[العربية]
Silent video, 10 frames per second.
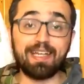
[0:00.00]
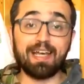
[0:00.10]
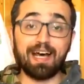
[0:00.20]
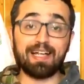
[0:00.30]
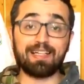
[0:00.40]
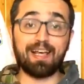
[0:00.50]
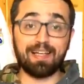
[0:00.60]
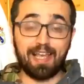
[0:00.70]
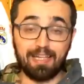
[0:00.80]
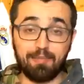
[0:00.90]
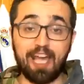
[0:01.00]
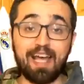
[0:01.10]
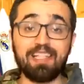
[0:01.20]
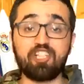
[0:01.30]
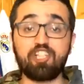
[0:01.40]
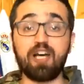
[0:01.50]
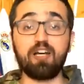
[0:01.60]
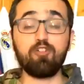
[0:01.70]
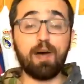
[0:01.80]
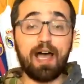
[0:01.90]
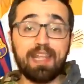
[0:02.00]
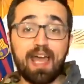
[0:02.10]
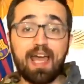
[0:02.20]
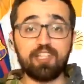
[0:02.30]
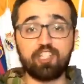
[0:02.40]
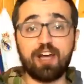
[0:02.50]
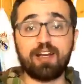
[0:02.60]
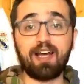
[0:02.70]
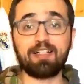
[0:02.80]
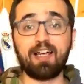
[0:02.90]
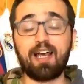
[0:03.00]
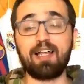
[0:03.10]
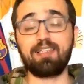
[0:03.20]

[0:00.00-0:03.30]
اذار يعني بهذا الشهر ومع نهايه شهر اذار